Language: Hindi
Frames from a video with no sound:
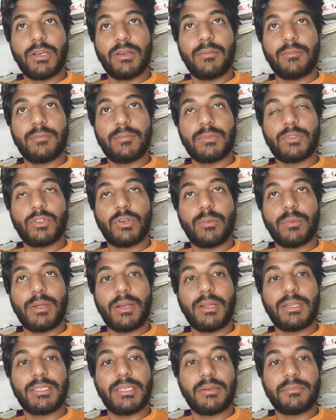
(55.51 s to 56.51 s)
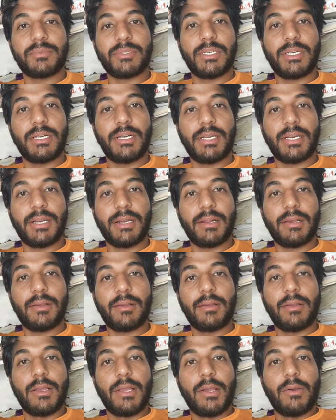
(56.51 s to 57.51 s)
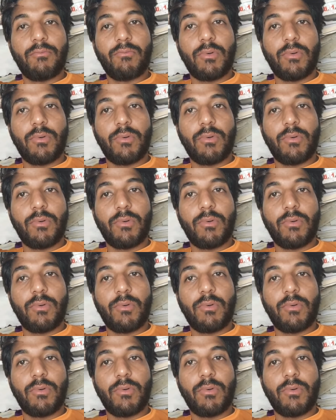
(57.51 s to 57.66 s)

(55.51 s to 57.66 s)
एग्ज़ाम जो हमारा एग्ज़ाम सेंटर है ना